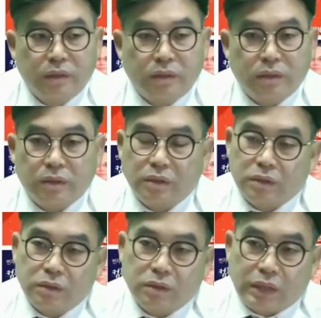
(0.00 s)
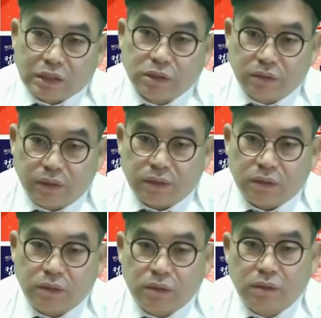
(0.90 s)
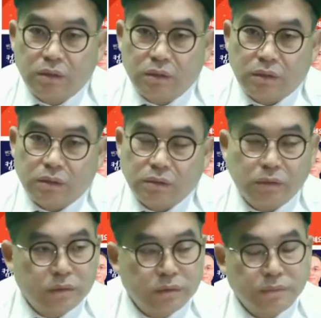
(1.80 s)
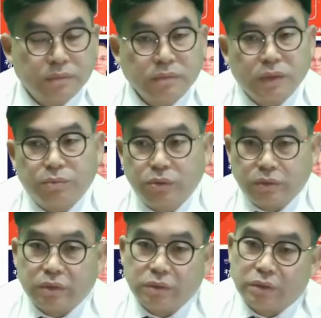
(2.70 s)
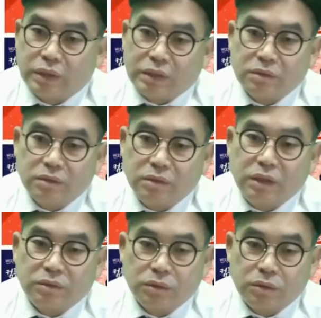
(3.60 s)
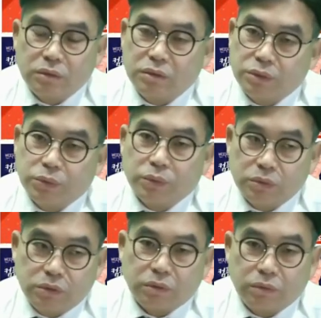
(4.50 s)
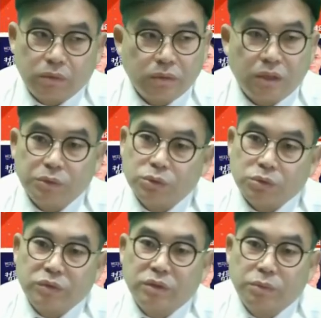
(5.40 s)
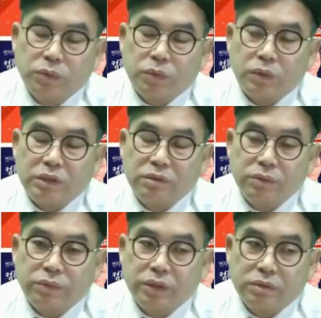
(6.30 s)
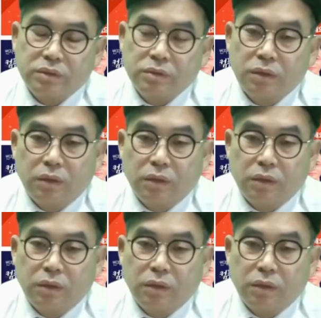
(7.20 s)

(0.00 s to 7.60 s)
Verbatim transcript: 에, 당선 때 에, 이건 부정선거라는 이야기도 있었고 그다음에 조선일보 같은 경우에는